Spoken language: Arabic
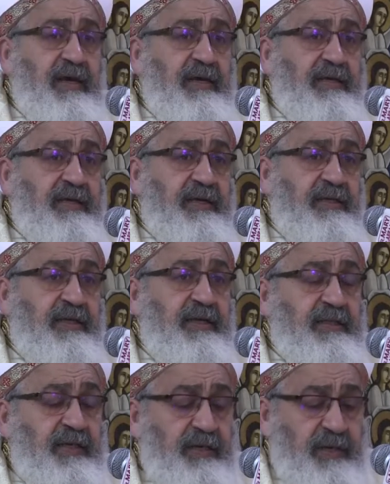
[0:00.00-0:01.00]
كانت
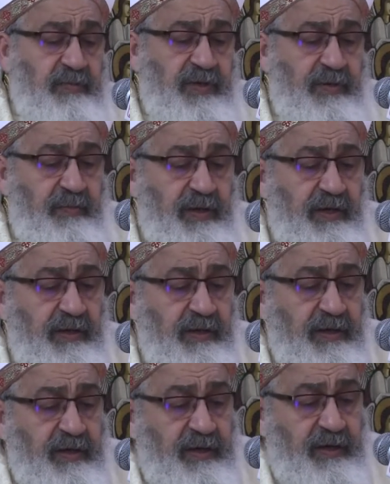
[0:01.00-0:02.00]
خطية النميمة
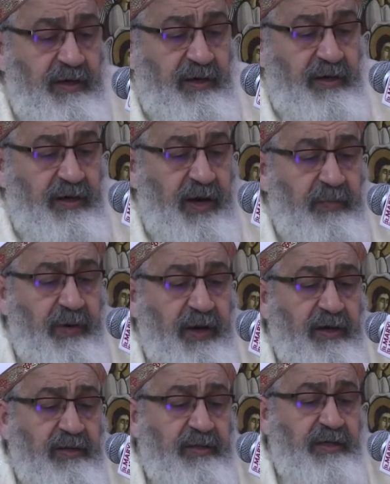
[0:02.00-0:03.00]
رابع
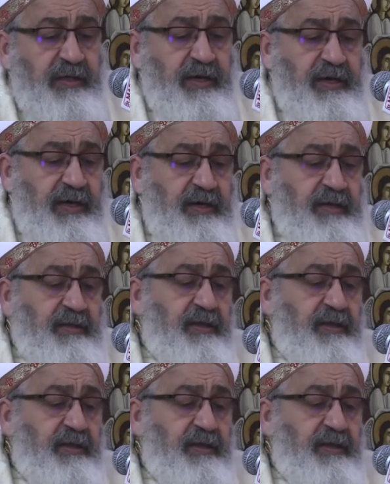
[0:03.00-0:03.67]
خطية كانت